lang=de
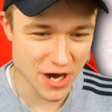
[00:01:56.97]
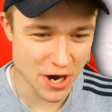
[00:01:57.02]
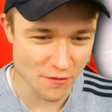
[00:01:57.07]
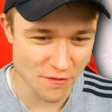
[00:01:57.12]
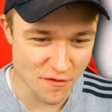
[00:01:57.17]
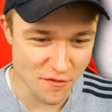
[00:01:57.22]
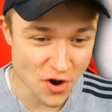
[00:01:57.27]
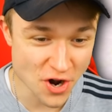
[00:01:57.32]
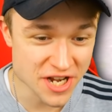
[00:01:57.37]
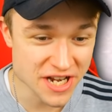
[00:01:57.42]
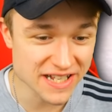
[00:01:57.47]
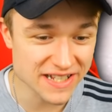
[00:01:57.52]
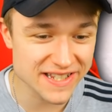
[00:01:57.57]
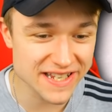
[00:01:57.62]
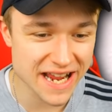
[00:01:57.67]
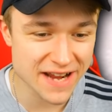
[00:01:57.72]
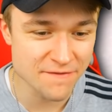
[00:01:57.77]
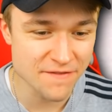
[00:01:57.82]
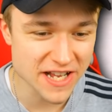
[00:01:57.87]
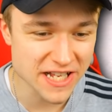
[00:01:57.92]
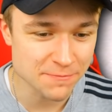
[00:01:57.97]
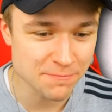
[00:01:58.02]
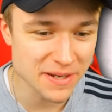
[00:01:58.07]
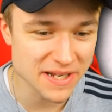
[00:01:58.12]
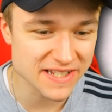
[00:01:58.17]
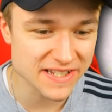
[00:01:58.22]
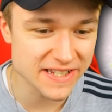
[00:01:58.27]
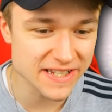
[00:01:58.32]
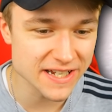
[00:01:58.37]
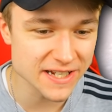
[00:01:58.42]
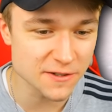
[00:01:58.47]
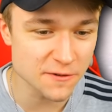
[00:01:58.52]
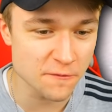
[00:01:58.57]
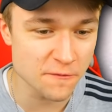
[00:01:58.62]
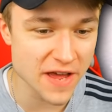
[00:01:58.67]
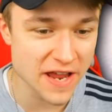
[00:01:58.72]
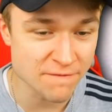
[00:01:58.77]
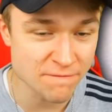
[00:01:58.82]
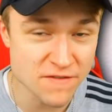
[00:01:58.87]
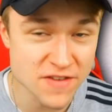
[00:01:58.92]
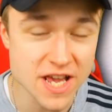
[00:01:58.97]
go. Wir wollen ja sehen, was passiert, wenn